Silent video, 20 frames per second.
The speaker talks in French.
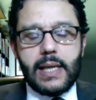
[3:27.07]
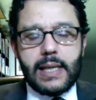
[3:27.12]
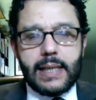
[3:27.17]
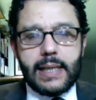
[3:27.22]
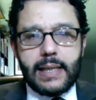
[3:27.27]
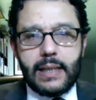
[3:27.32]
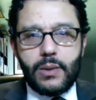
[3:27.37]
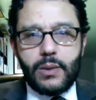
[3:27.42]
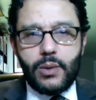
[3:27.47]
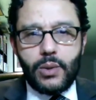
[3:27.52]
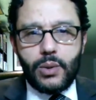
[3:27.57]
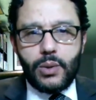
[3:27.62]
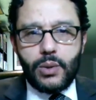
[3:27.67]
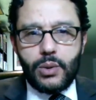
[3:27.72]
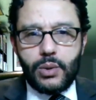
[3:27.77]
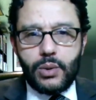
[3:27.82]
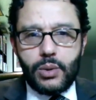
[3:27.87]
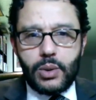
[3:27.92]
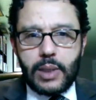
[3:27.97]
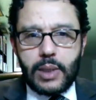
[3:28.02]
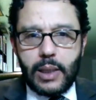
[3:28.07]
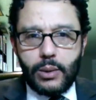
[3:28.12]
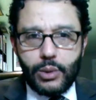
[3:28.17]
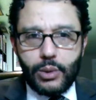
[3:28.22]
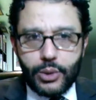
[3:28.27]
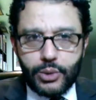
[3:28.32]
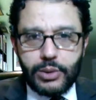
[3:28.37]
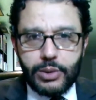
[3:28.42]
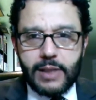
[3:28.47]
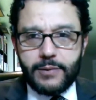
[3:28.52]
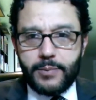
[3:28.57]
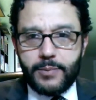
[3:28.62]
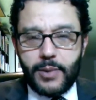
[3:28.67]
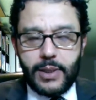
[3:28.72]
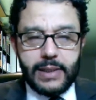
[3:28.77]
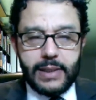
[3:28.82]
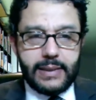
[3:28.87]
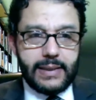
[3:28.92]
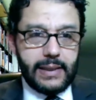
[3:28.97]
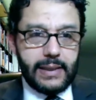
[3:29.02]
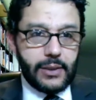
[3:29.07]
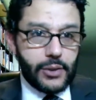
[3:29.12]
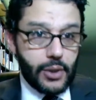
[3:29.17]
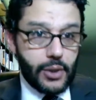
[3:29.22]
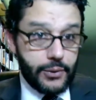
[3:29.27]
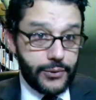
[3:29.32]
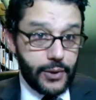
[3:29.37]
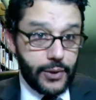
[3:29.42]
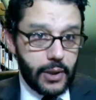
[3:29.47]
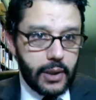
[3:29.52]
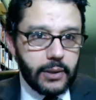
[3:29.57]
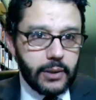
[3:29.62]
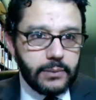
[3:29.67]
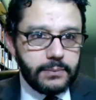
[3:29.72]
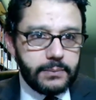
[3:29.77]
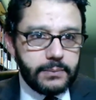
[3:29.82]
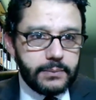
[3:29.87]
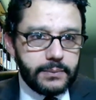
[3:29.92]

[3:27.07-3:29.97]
le, soulèvement était non violent